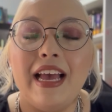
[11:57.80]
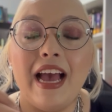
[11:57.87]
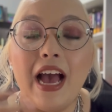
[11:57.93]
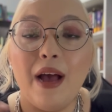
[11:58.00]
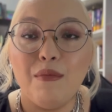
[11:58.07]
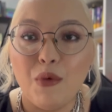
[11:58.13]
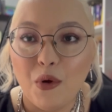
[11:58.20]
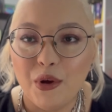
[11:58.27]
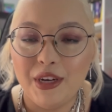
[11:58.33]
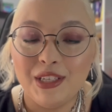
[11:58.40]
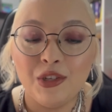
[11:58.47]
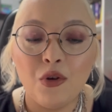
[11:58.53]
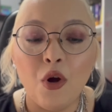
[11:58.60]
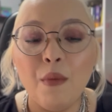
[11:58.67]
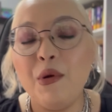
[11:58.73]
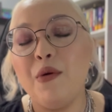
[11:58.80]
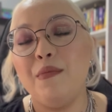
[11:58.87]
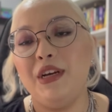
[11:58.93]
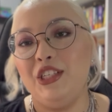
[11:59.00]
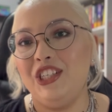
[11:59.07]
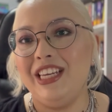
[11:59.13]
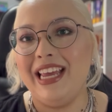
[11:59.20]
Amores, como eu
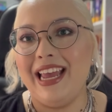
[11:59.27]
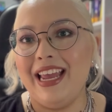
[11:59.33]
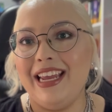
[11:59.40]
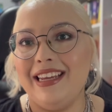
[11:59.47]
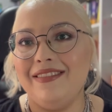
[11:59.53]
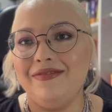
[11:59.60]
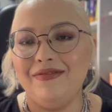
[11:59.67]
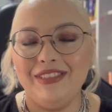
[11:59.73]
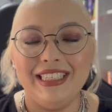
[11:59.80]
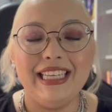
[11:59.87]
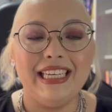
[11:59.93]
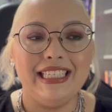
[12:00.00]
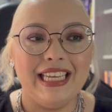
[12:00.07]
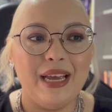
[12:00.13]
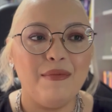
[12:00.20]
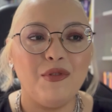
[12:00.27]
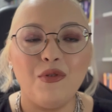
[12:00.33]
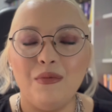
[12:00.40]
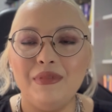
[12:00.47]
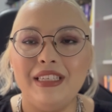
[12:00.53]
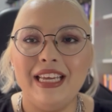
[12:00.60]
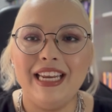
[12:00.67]
imaginei em dezembro,
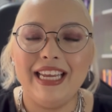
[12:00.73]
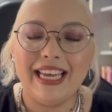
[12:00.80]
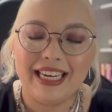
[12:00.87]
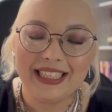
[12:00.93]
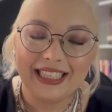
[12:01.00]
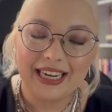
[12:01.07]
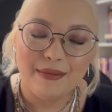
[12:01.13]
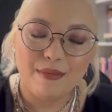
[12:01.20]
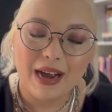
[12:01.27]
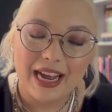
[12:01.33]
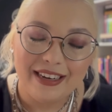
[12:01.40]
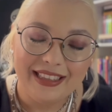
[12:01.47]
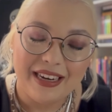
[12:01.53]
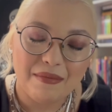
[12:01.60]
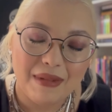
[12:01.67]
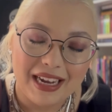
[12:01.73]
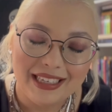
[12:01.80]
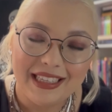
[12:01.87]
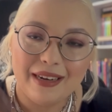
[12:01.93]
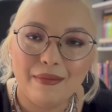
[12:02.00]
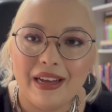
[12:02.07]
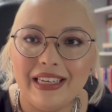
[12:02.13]
como seria, era trabalho, trabalho,
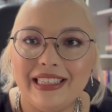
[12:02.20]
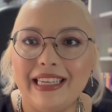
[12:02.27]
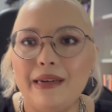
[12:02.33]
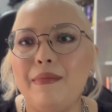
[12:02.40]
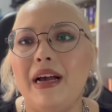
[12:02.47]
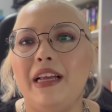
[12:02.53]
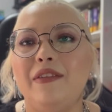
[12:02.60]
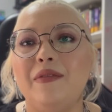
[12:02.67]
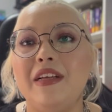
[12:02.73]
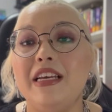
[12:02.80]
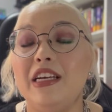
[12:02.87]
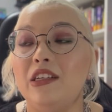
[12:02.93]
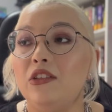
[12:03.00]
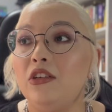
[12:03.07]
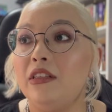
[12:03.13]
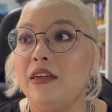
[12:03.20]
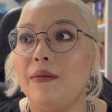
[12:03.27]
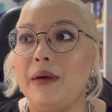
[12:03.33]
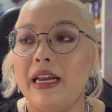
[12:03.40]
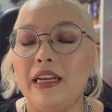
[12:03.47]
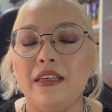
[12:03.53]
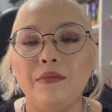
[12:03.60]
trabalho, trabalho. Tô
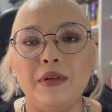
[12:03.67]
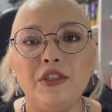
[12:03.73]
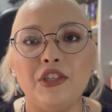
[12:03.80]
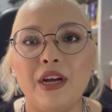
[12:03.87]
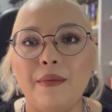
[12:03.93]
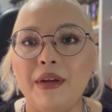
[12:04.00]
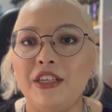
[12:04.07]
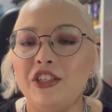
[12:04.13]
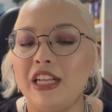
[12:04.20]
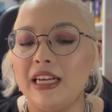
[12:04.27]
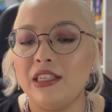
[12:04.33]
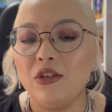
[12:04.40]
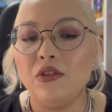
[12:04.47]
trabalhando praticamente das